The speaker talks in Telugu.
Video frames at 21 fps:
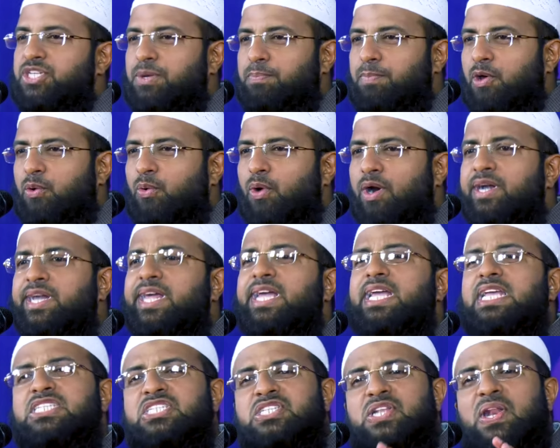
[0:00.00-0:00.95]
అని చెప్పారు అంటే
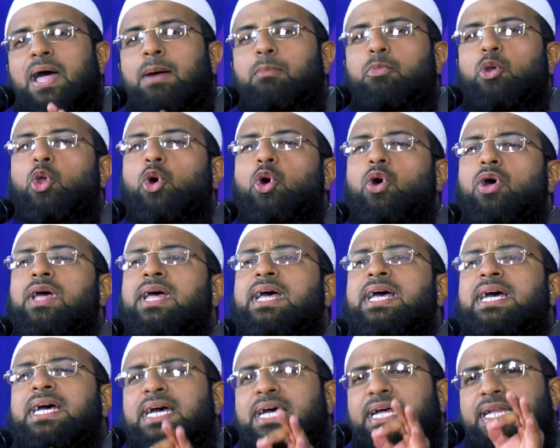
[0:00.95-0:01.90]
ఇస్లాంలో
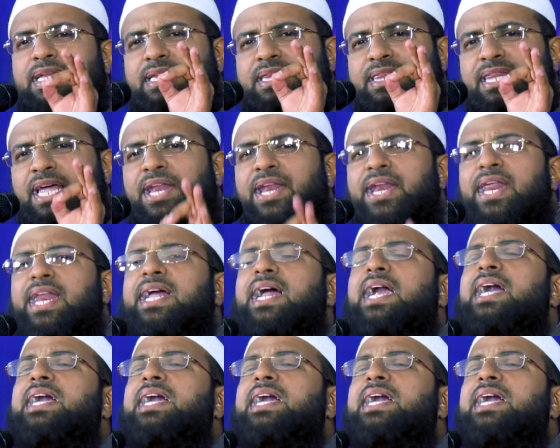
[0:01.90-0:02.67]
తండ్రి